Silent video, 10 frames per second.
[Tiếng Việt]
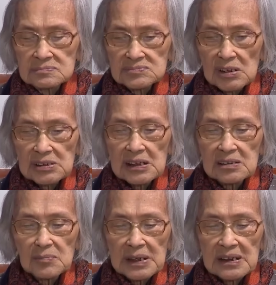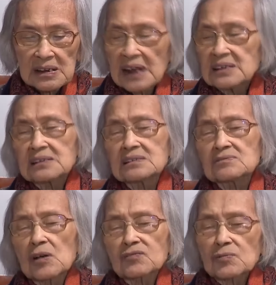cho nên mình lăn
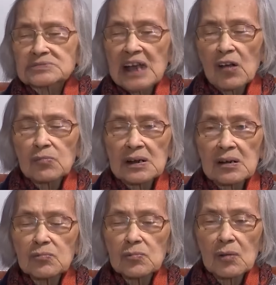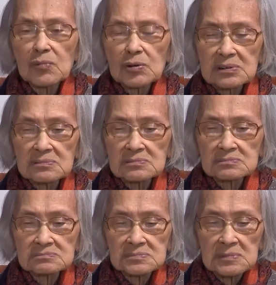lưng vào phong trào mà không có một ừ,
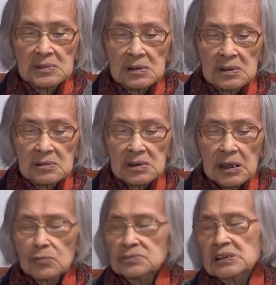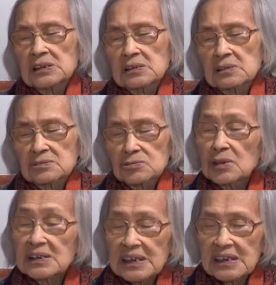điều gì
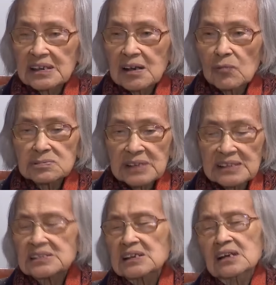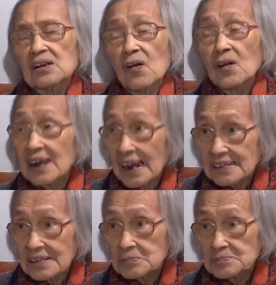suy nghĩ không thấy gì là khó
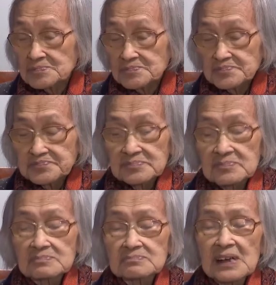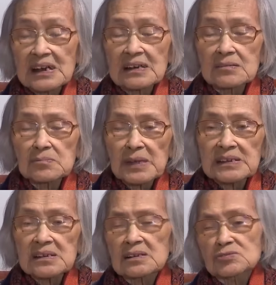khăn mà
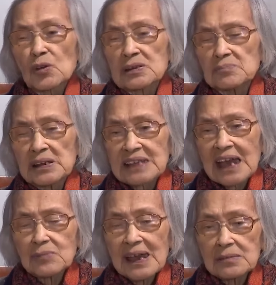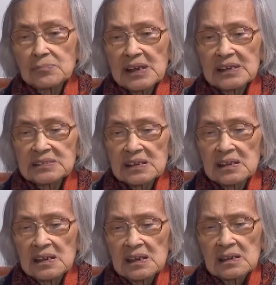mình ở tuổi 18 20 thì
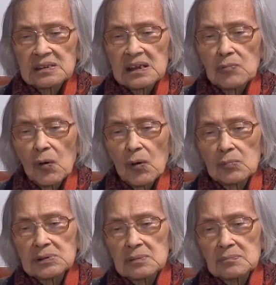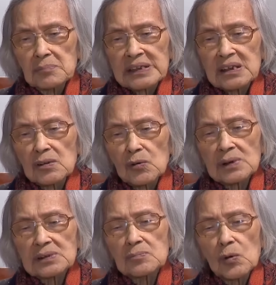đi bộ bình
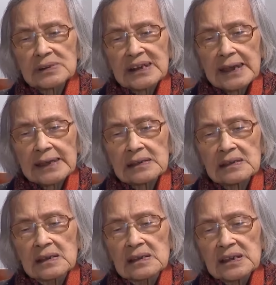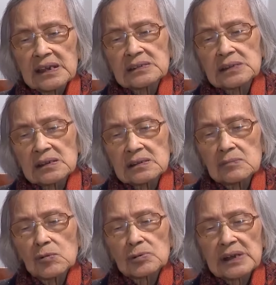quân một ngày ít nhất
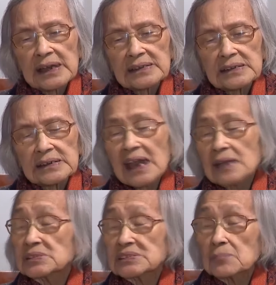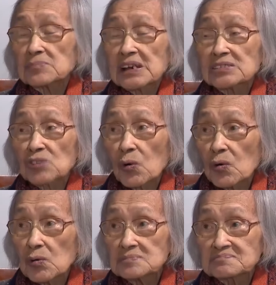là một ngày đi 25 cây số
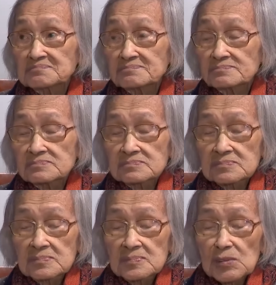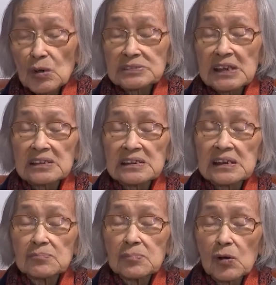tôi có thể
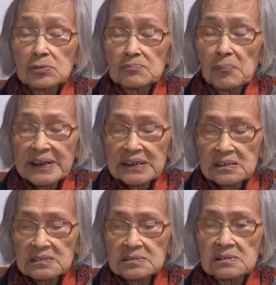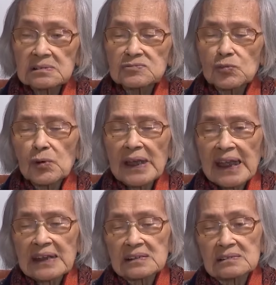đi một mạch từ Vũ
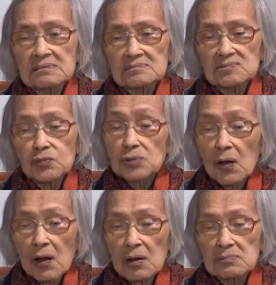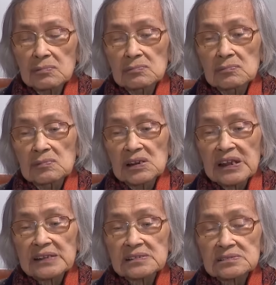hèn Phú Thọ
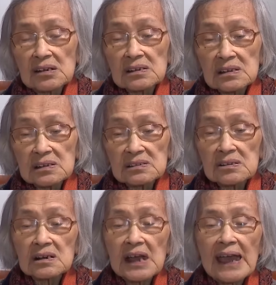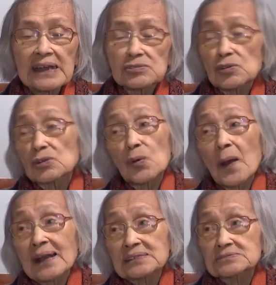lên tới nước hai tuyên
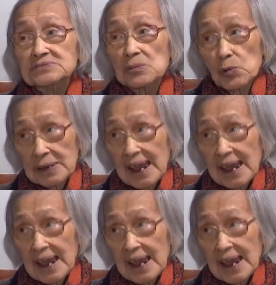quang trong một